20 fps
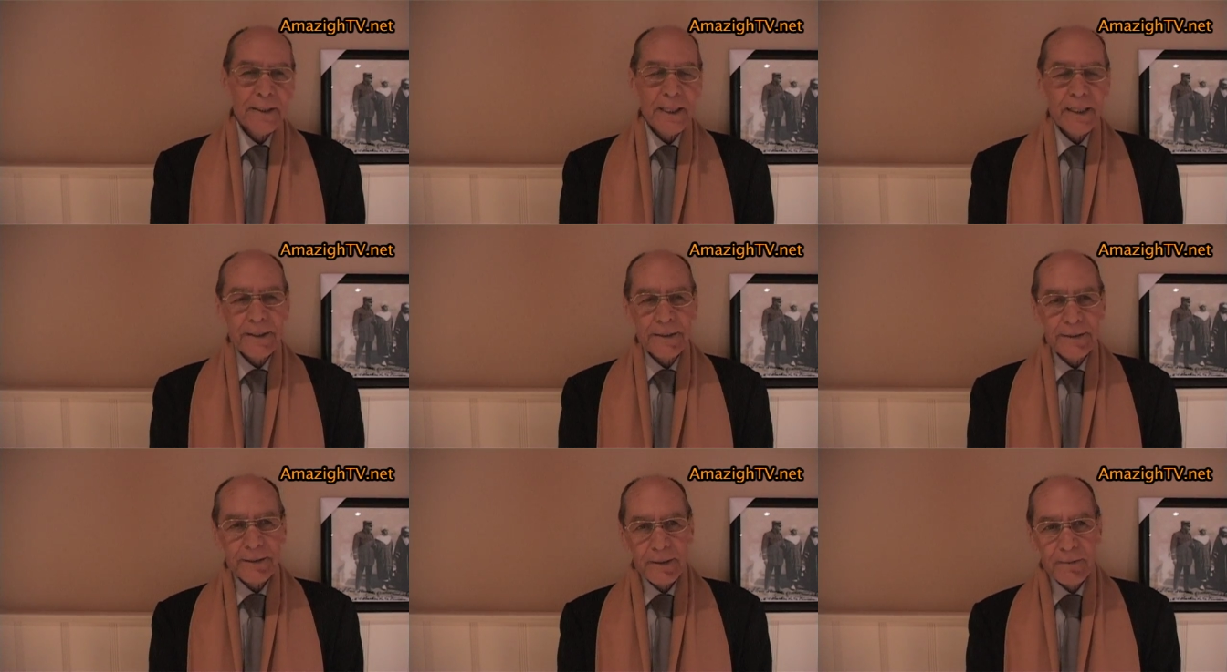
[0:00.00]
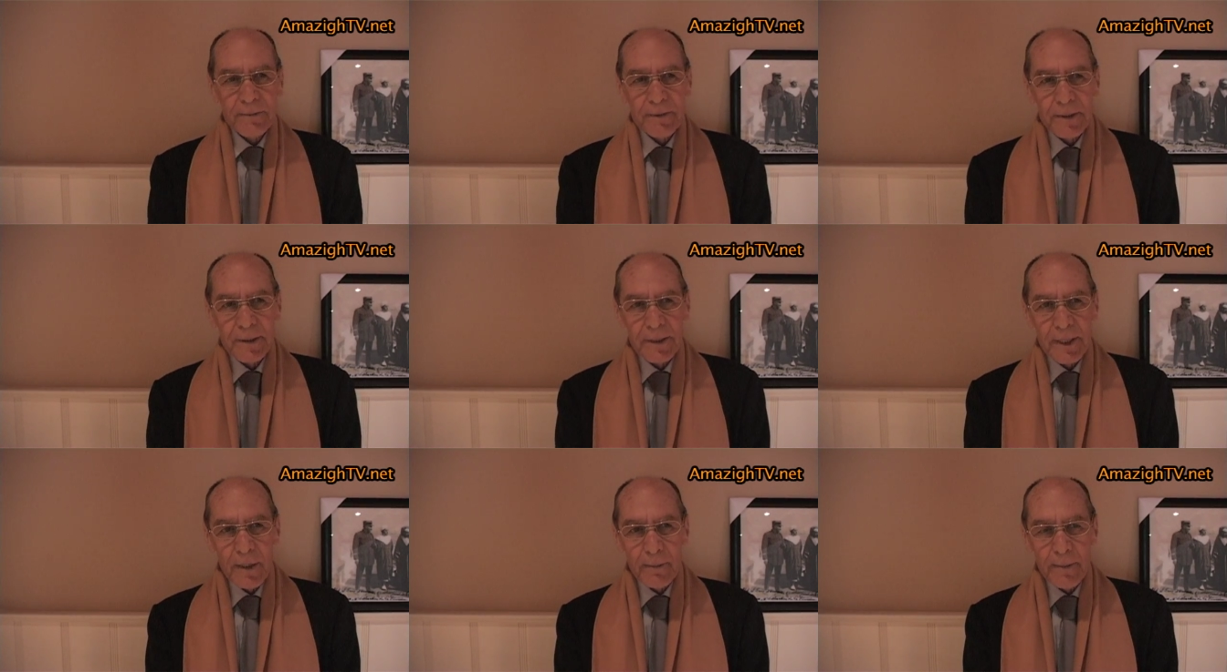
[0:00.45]
يعني تي
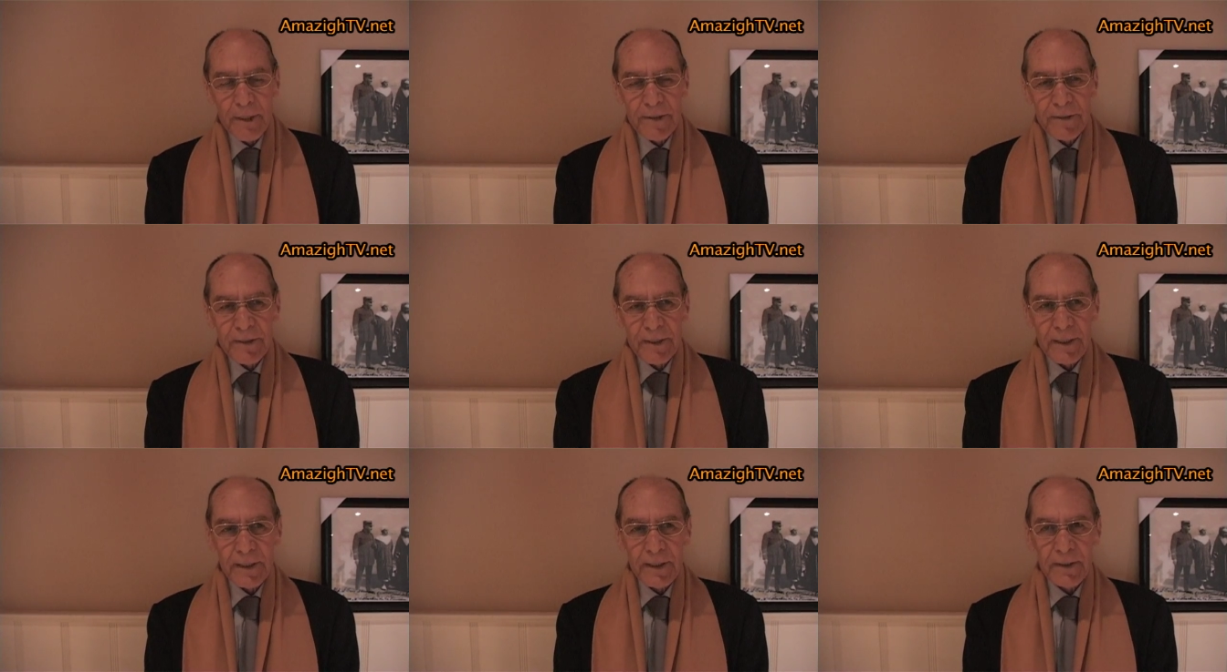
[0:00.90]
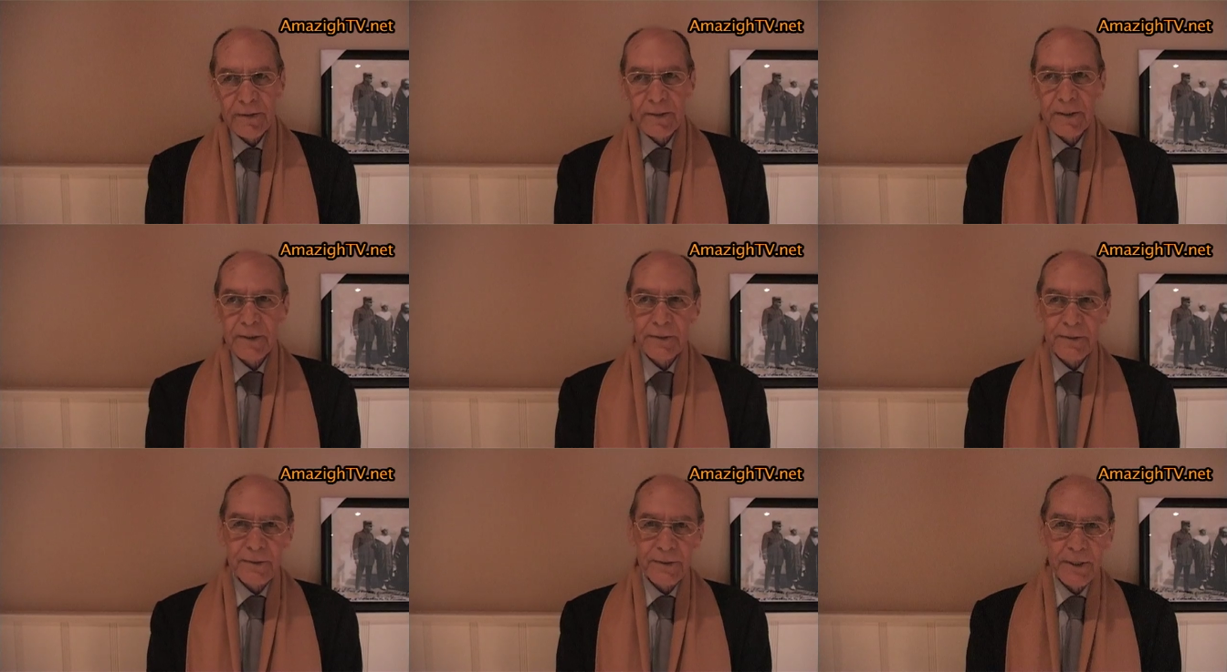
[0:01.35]
في امازيغ
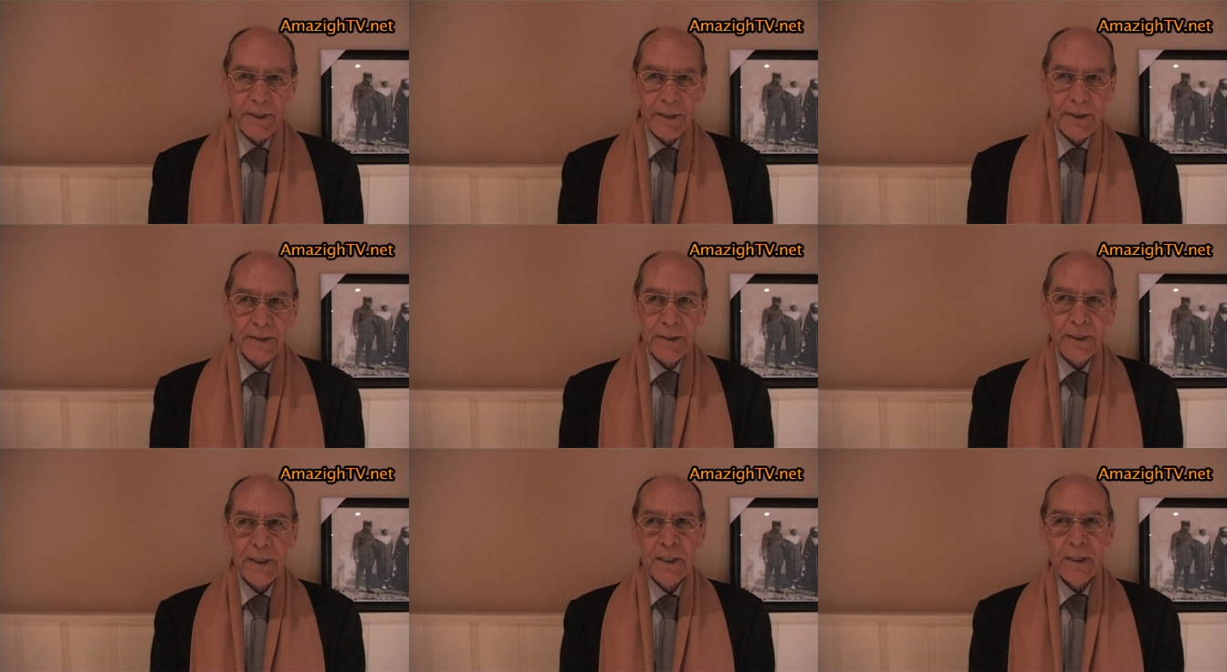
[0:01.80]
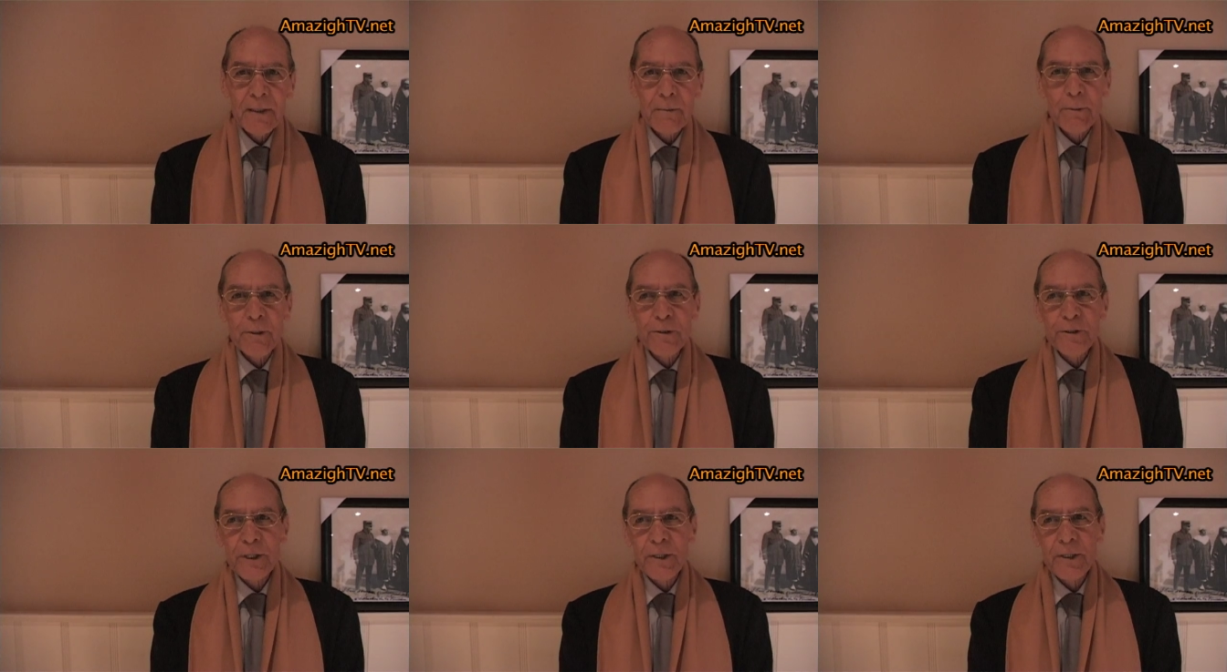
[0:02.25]
ديال الظن
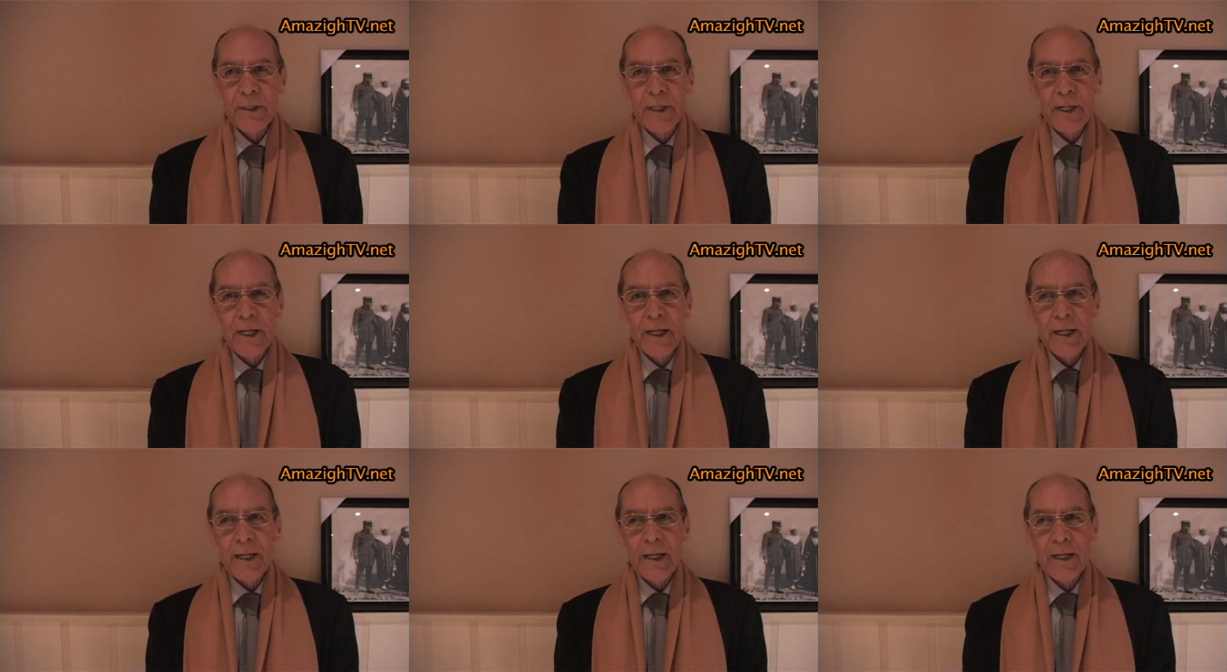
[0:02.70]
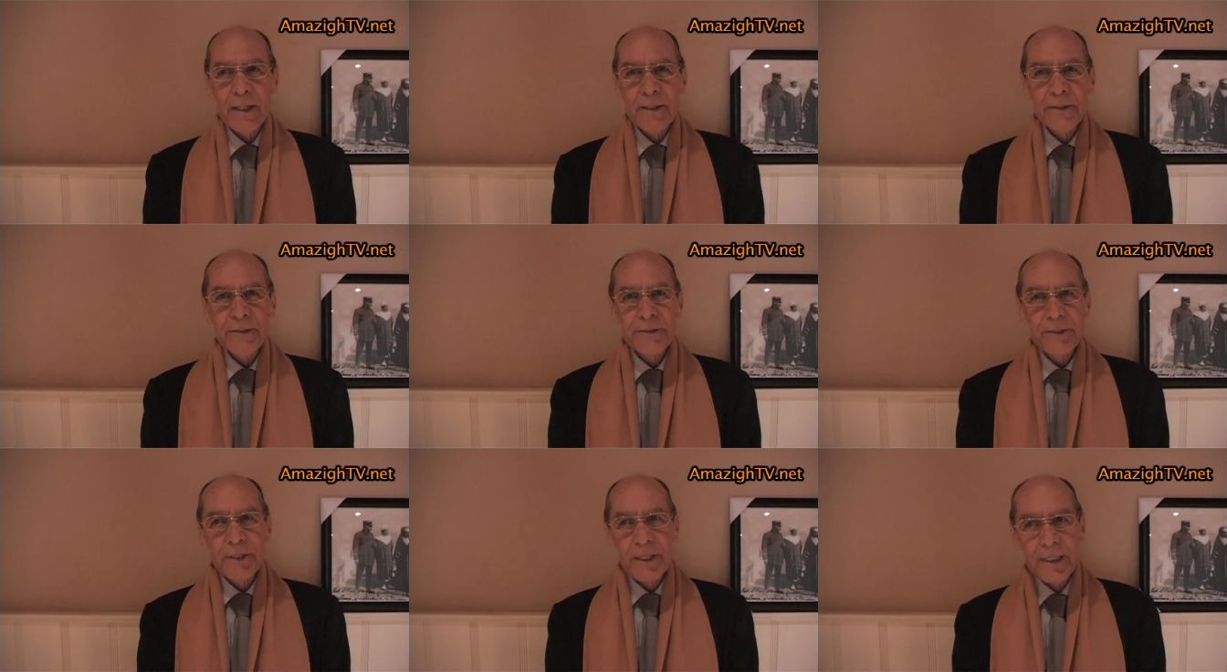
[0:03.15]
باش
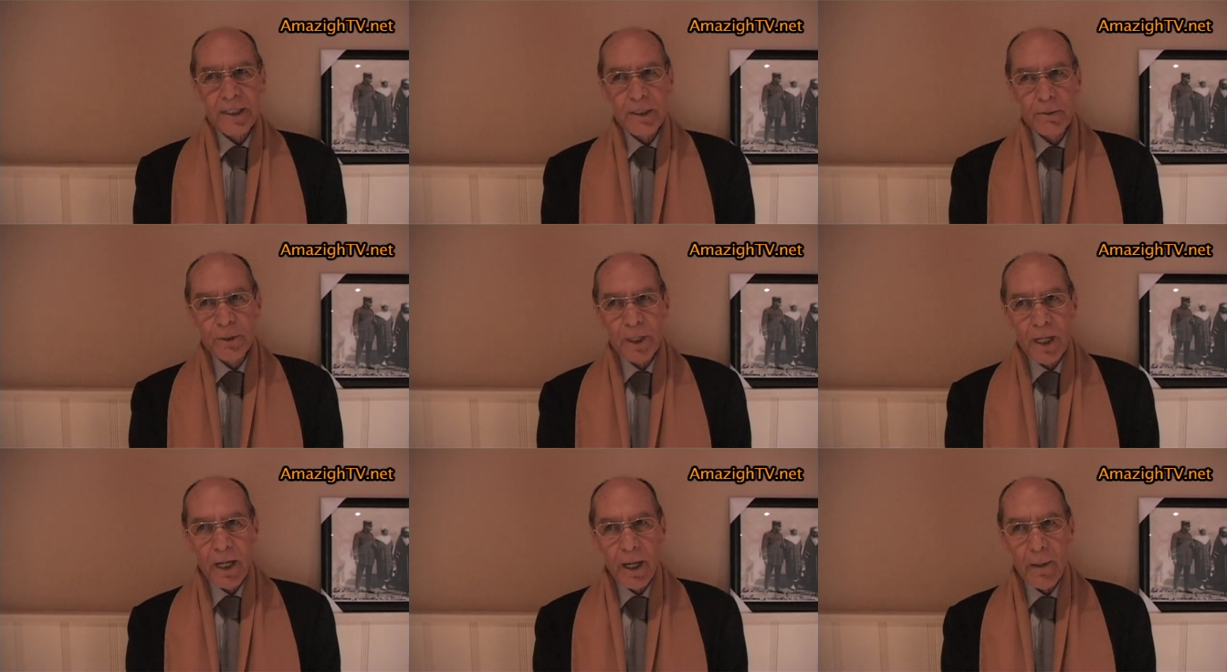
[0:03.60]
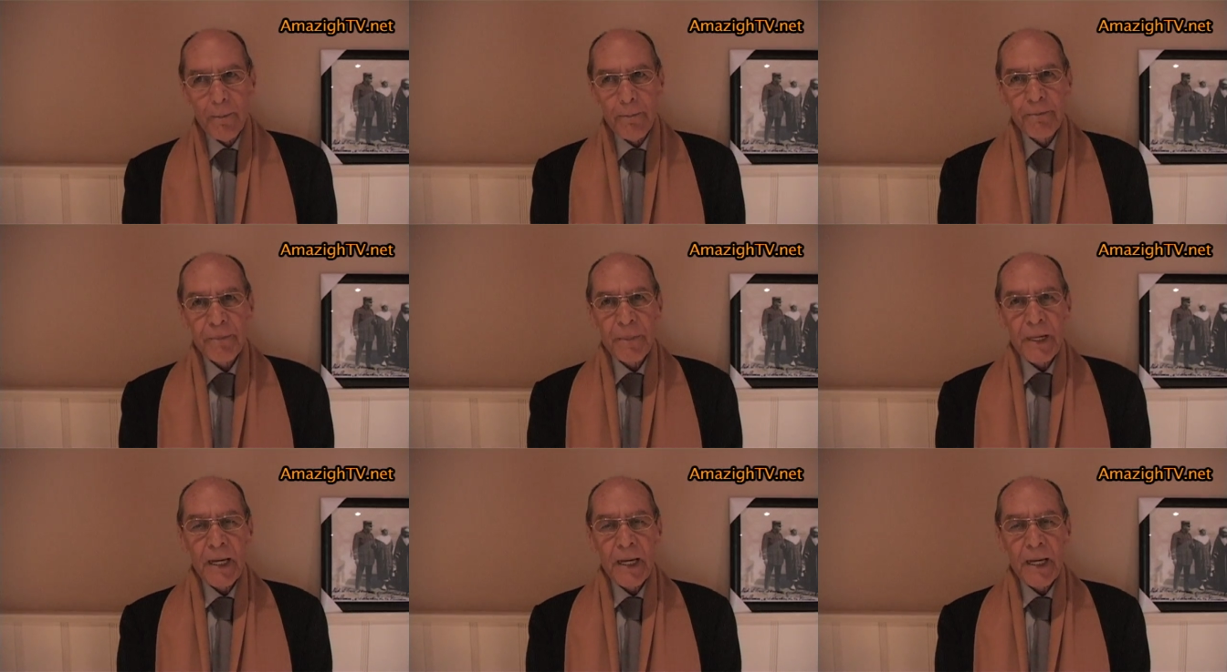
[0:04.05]
انس آه، آه، ثانويه